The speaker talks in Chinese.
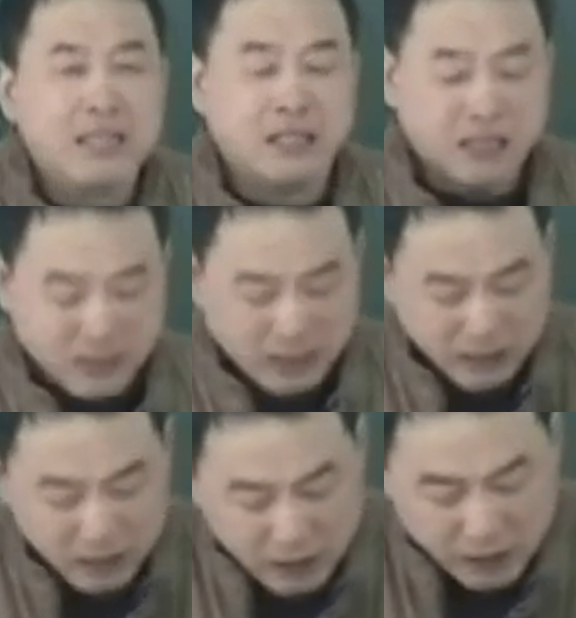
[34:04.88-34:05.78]
热，
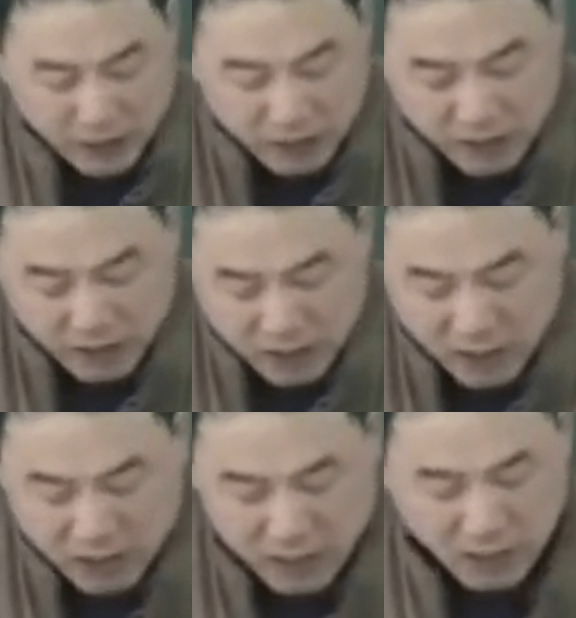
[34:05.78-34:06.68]
益气
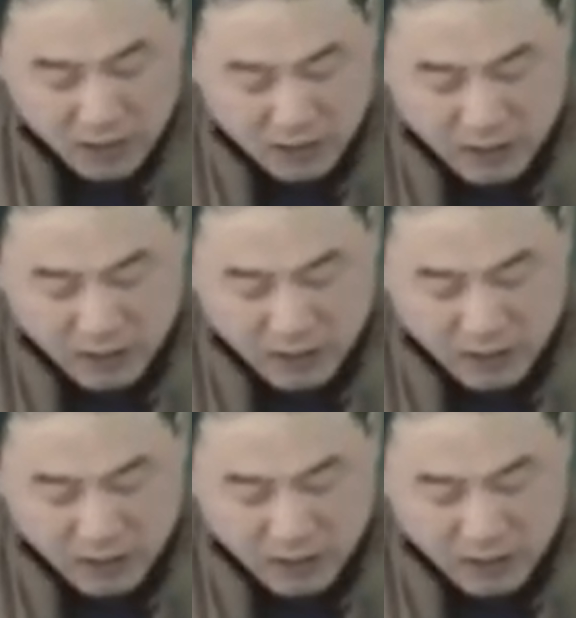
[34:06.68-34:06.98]
生上，